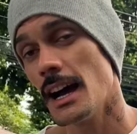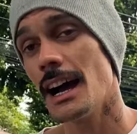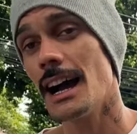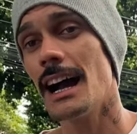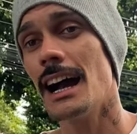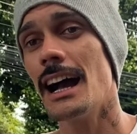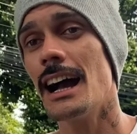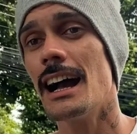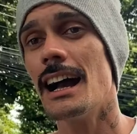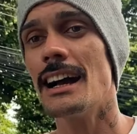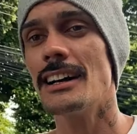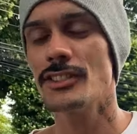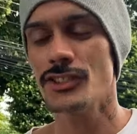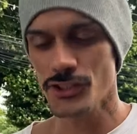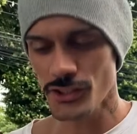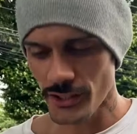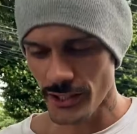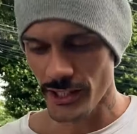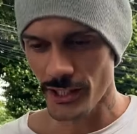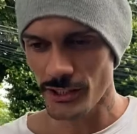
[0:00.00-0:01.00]
Ah,
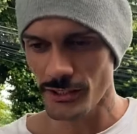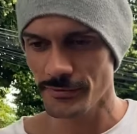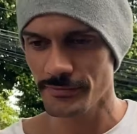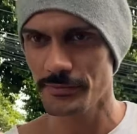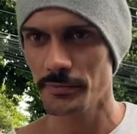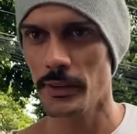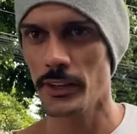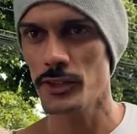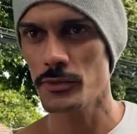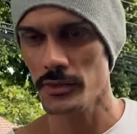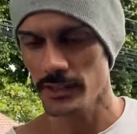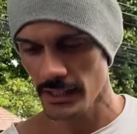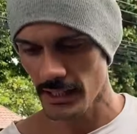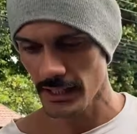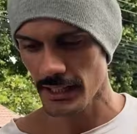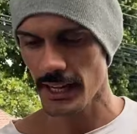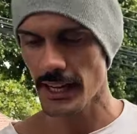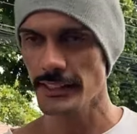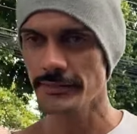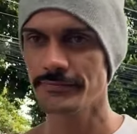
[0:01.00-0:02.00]
sou eu. Pode me
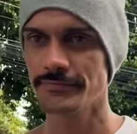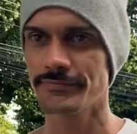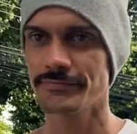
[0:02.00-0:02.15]
entregar.